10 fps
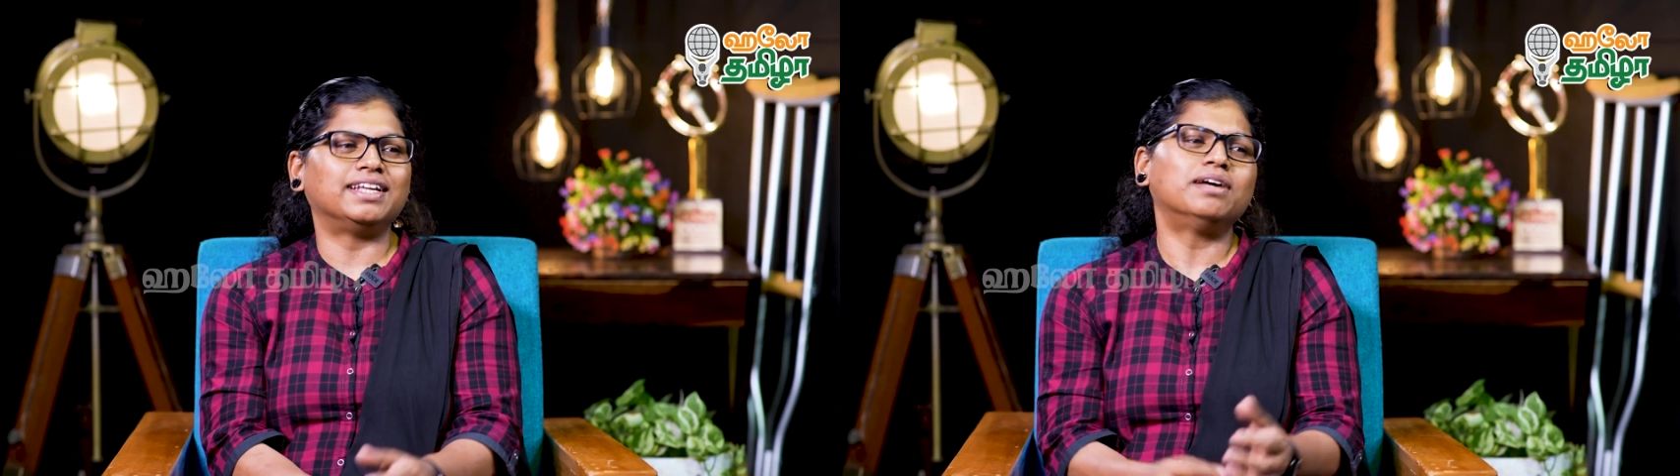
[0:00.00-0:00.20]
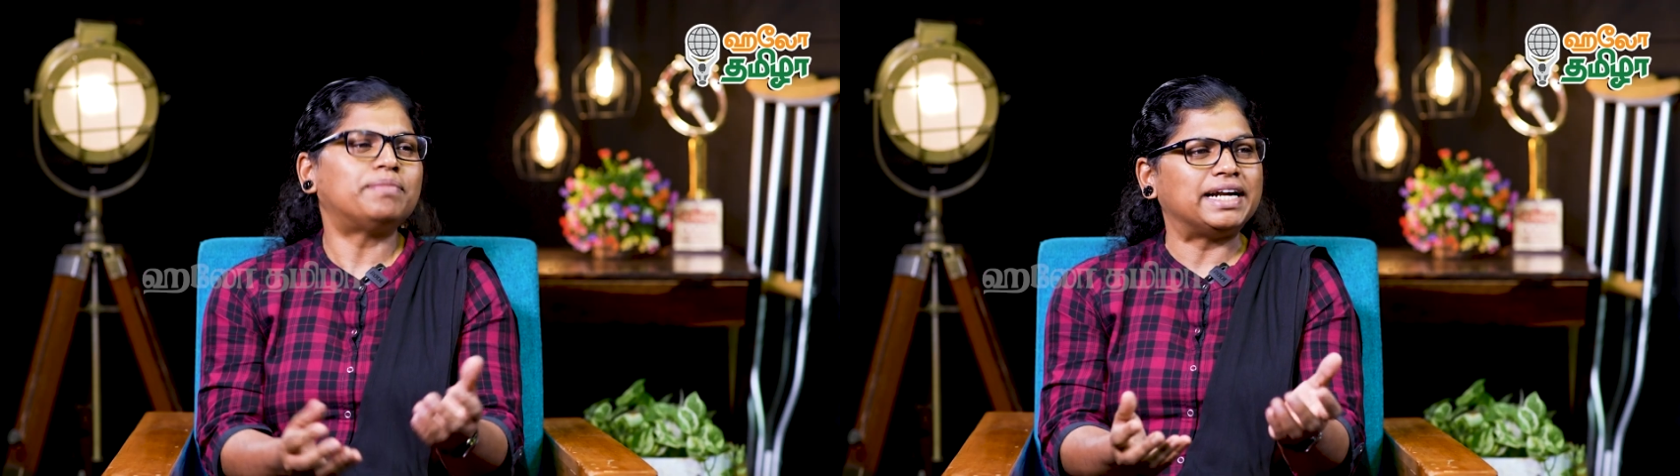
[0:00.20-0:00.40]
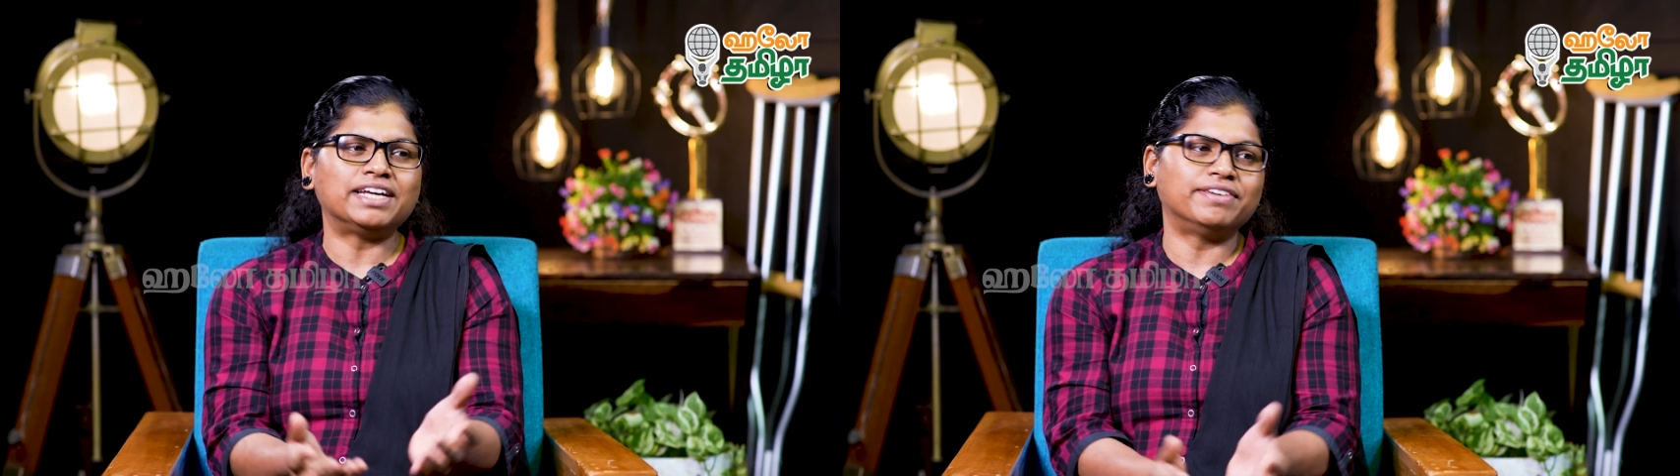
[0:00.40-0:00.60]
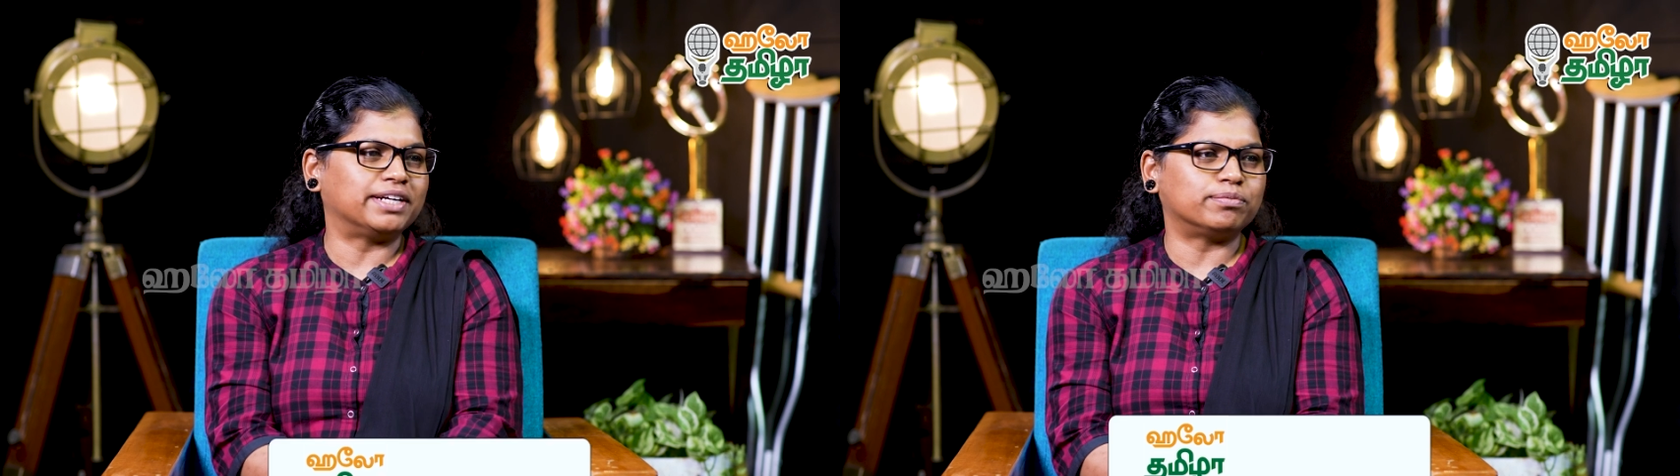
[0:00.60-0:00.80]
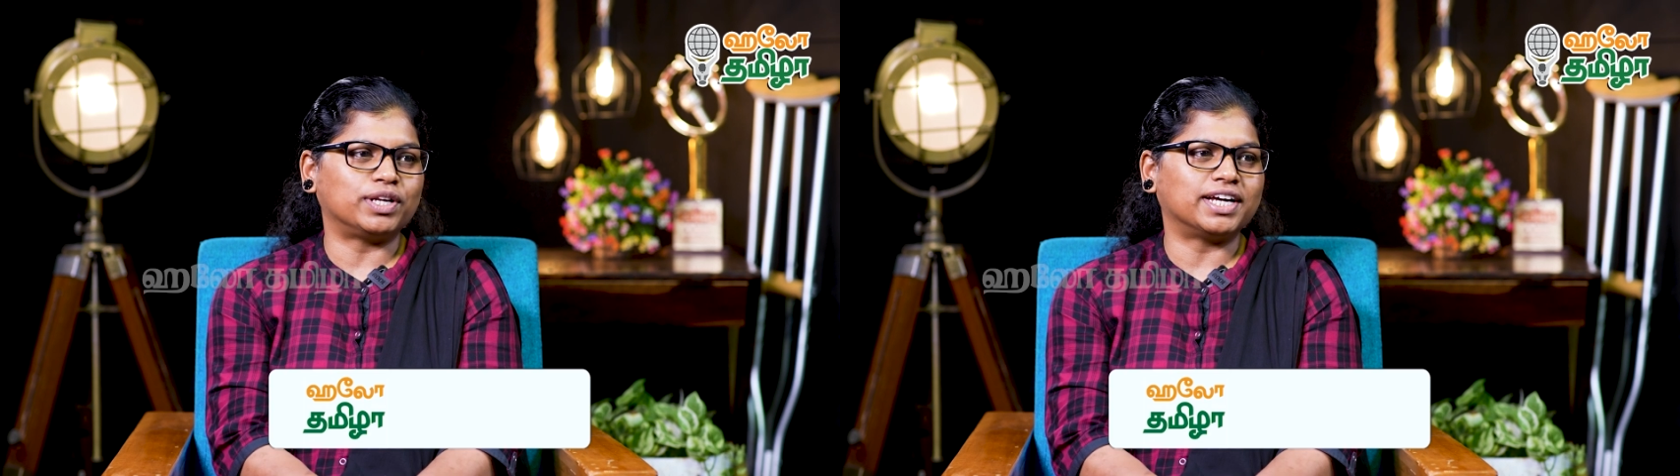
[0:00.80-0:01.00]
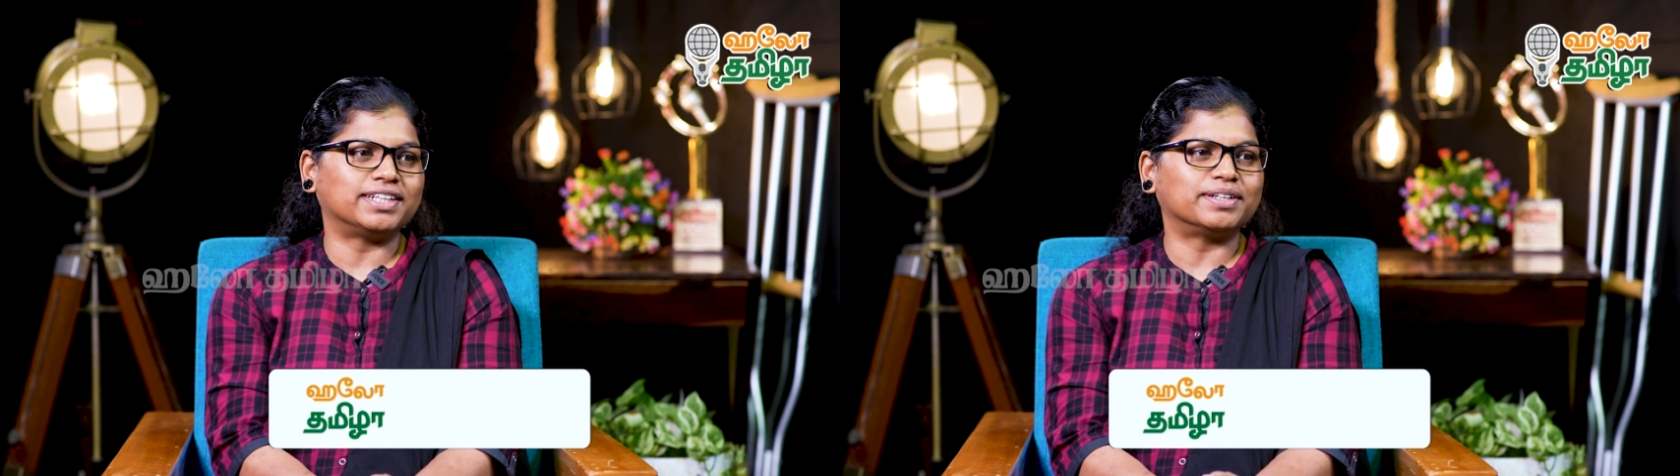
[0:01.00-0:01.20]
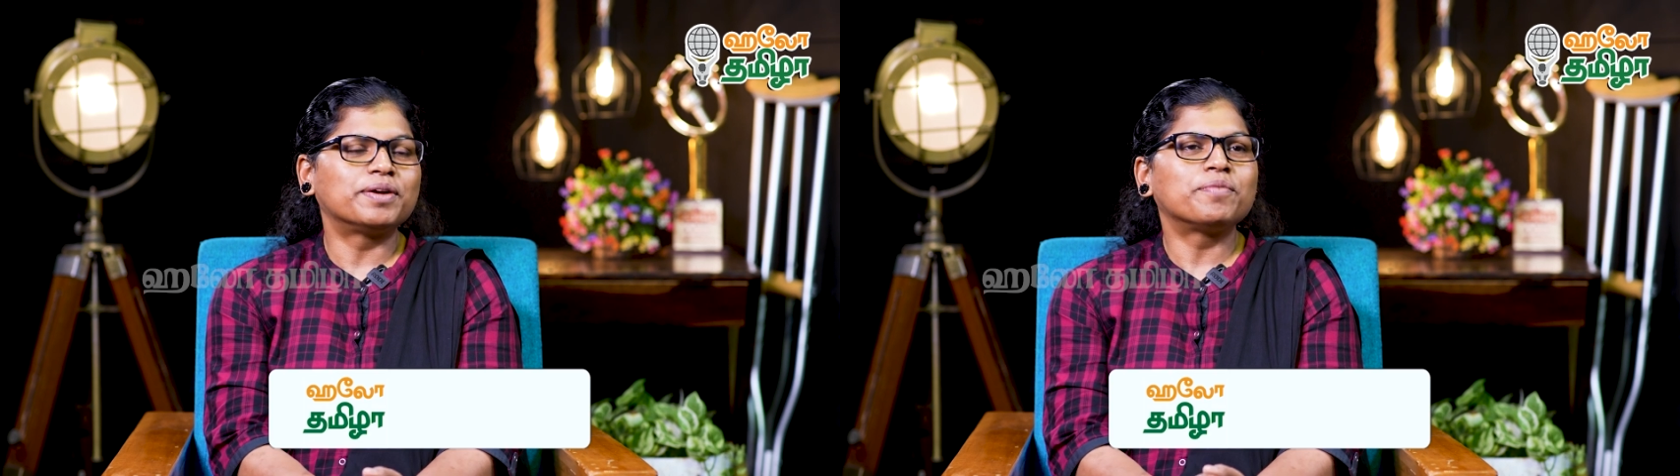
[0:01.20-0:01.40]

என்னென்னா படிக்க வைக்க முடியாது